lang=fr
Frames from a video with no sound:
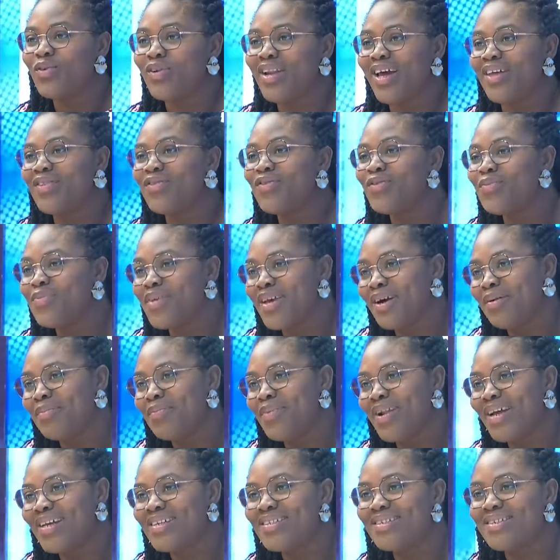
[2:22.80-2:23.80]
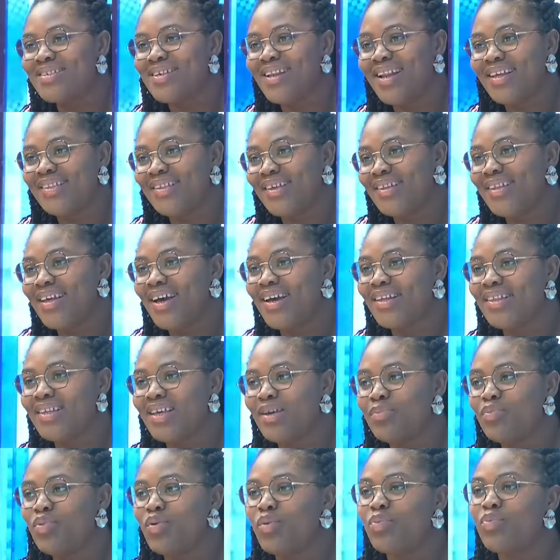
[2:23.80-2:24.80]
on a tout mis en place l'été
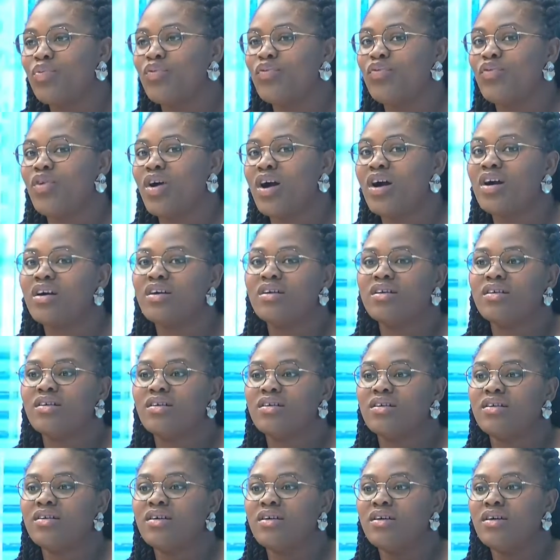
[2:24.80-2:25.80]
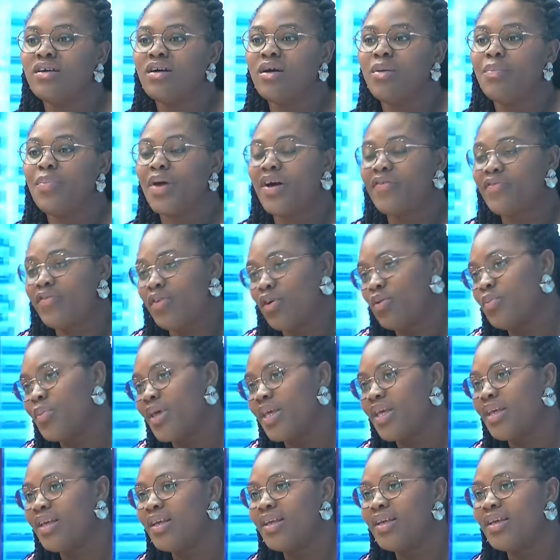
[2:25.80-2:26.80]
dernier pour pouvoir
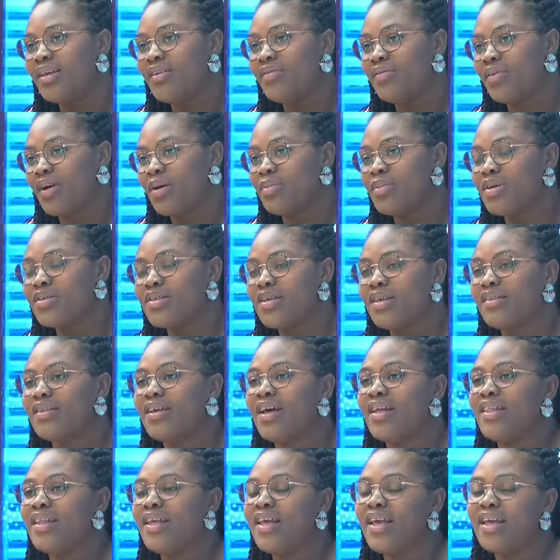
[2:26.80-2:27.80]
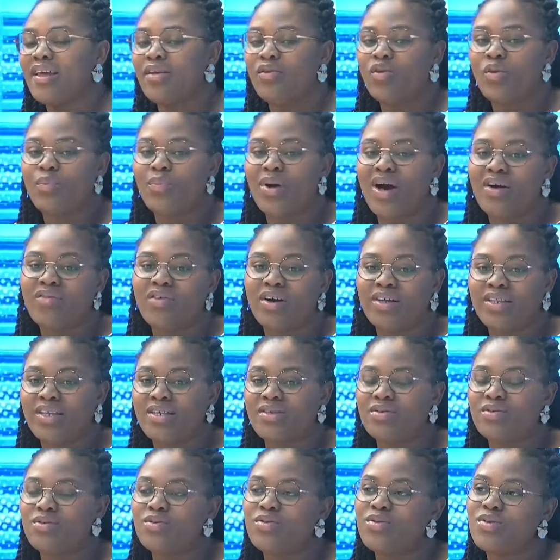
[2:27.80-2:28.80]
performer vraiment cette année, ne pas avoir
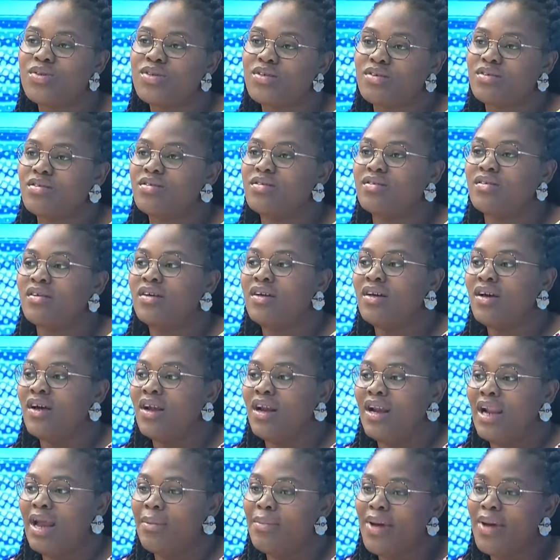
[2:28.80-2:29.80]
d'excuses. Euh, la